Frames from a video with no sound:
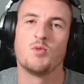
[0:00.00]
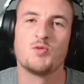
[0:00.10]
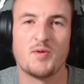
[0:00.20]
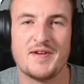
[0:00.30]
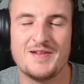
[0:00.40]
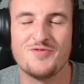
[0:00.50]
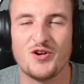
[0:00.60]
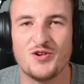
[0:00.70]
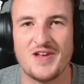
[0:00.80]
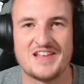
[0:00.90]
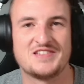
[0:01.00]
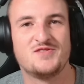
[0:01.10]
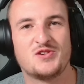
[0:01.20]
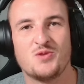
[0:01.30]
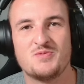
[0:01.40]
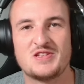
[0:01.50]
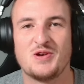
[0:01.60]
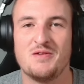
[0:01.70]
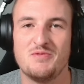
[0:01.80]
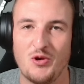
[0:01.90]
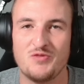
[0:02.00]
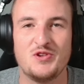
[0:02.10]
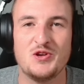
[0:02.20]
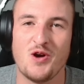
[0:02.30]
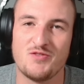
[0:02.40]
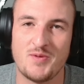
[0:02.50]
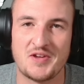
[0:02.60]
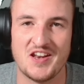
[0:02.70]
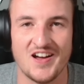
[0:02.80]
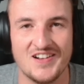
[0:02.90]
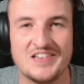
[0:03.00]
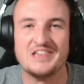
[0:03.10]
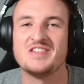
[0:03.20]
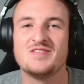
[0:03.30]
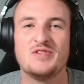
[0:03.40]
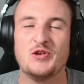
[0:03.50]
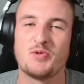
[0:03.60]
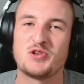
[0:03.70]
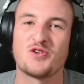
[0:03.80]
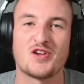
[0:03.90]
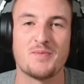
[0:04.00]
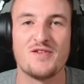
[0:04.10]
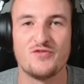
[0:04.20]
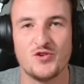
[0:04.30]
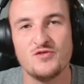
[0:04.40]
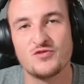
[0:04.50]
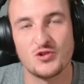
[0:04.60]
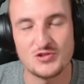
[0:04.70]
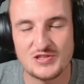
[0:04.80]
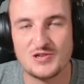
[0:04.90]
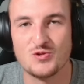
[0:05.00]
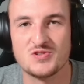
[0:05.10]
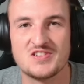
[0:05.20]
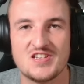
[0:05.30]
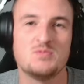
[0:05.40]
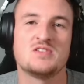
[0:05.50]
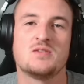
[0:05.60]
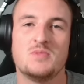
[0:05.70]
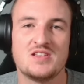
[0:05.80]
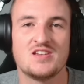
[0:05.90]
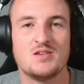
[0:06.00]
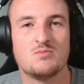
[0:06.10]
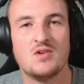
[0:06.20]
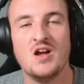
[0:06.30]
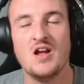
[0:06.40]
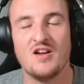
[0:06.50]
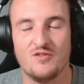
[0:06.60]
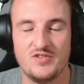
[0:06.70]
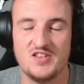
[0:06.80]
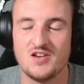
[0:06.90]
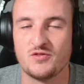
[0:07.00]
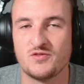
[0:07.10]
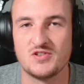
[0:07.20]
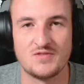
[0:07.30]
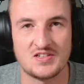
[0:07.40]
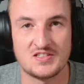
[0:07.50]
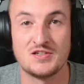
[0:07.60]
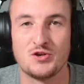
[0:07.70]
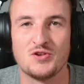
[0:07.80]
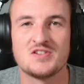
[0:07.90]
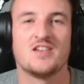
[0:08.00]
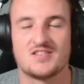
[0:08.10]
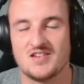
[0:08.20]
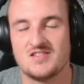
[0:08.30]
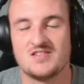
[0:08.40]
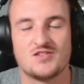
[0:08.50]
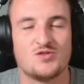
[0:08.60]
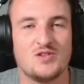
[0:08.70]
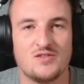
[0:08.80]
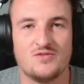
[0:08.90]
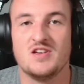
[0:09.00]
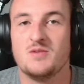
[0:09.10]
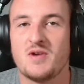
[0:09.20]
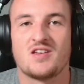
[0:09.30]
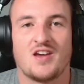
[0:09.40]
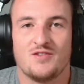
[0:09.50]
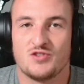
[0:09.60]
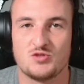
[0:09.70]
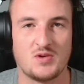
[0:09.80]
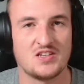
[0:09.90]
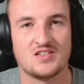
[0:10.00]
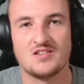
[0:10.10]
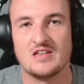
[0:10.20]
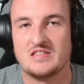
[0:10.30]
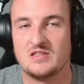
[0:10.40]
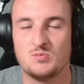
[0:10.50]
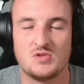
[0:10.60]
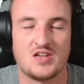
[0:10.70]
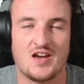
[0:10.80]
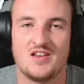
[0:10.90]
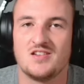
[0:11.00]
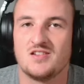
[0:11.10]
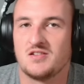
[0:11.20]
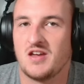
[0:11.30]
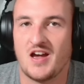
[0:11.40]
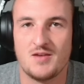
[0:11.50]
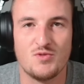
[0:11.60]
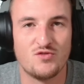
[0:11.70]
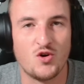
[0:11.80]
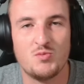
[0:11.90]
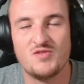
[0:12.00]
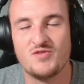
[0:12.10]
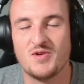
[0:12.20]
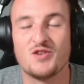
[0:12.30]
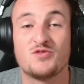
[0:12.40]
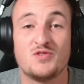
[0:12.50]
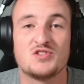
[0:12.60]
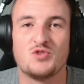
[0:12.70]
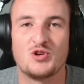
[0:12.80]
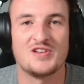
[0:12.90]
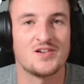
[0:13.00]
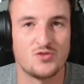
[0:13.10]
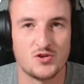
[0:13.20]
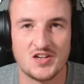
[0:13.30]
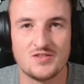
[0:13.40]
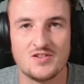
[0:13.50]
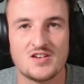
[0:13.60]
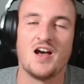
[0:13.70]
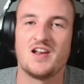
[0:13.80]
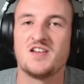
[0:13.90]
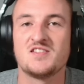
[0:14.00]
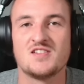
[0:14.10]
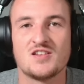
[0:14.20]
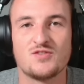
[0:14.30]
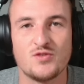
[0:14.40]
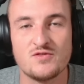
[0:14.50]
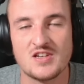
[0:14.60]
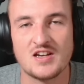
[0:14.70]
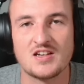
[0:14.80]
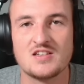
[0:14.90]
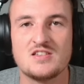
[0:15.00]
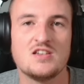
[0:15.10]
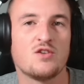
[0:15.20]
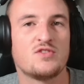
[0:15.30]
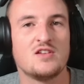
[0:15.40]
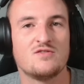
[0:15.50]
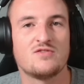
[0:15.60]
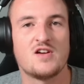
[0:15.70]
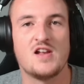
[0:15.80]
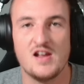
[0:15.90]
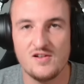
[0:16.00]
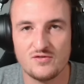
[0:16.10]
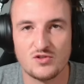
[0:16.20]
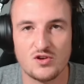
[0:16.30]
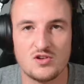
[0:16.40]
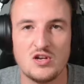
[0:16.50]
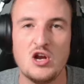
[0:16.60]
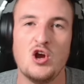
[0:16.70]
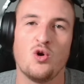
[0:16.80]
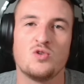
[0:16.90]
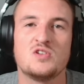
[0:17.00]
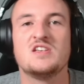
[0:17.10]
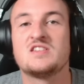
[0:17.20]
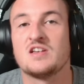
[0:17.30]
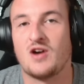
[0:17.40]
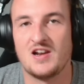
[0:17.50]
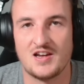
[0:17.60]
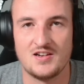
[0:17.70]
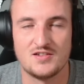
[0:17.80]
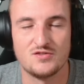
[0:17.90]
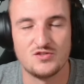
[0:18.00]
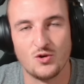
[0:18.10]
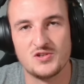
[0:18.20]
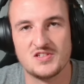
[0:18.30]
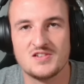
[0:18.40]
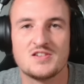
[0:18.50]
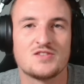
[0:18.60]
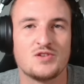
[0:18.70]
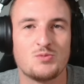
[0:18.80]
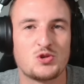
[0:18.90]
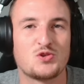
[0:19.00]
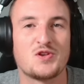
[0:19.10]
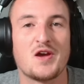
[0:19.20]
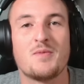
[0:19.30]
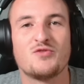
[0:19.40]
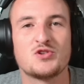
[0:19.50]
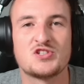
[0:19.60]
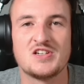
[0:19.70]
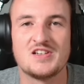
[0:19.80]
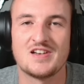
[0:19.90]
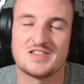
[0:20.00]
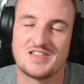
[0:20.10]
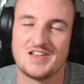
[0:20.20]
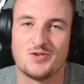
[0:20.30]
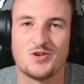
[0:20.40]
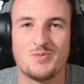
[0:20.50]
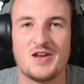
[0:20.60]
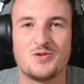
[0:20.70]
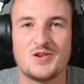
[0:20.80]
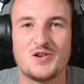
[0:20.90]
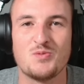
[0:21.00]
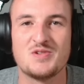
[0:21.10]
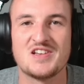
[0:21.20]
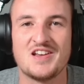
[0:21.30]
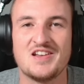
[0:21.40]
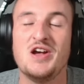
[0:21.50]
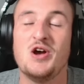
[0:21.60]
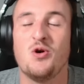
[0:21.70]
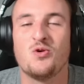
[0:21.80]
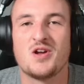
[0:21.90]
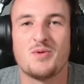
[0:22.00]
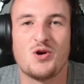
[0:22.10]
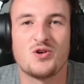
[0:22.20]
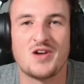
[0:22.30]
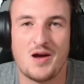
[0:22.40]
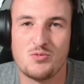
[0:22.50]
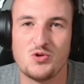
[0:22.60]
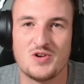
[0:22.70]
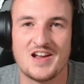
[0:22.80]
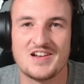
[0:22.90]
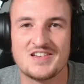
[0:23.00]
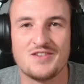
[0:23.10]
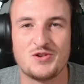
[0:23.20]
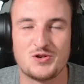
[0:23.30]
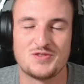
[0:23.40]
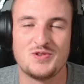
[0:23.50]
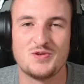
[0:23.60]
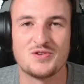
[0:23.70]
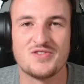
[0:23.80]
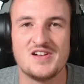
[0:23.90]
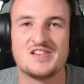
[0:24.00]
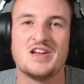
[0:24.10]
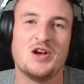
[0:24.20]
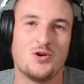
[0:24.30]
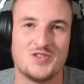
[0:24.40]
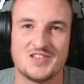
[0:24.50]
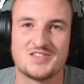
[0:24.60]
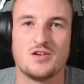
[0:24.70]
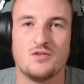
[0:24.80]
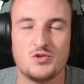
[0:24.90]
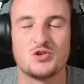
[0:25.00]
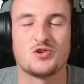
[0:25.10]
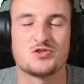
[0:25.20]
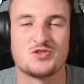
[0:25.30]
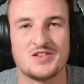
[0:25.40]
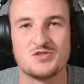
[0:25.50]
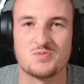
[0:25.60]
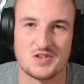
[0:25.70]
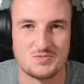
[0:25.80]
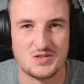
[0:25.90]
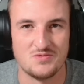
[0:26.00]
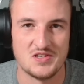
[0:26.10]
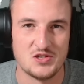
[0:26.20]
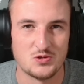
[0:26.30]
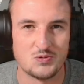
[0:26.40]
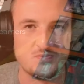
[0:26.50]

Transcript: Moin moin meine lieben Freunde und herzlich willkommen hier zu einem neuen Video auf meinem Kanal. In diesem Video möchte ich euch einmal fünf kostenlose Tipps mitgeben, wie ihr auf Twitch wachsen könnt. Das Ganze ist natürlich wie immer kein Versprechen, es gibt keine geheime Formel, wie man auf Twitch wirklich erfolgreich wird. Allerdings sind das fünf Sachen, die auf jeden Fall helfen können und die jetzt auch alle relativ neu sind. Deswegen möchte ich die einmal vorstellen, lasst gerne eure Meinung in den Kommentaren oder aber auch ein Abo und ein Like da, wenn euch das Video gefällt. Und jetzt wünsche ich euch auch schon ganz viel Spaß mit dem Video.